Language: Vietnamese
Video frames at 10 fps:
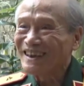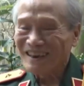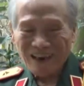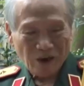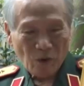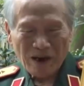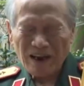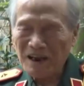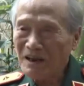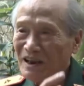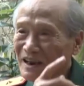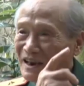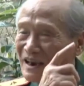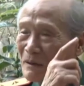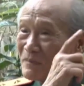thì đoạn ấy
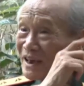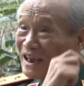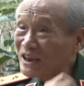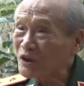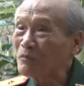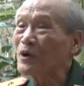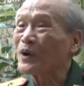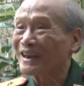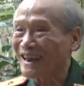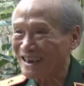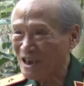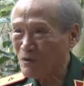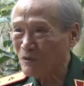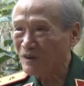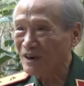năm kia tôi mới hoàn thành xong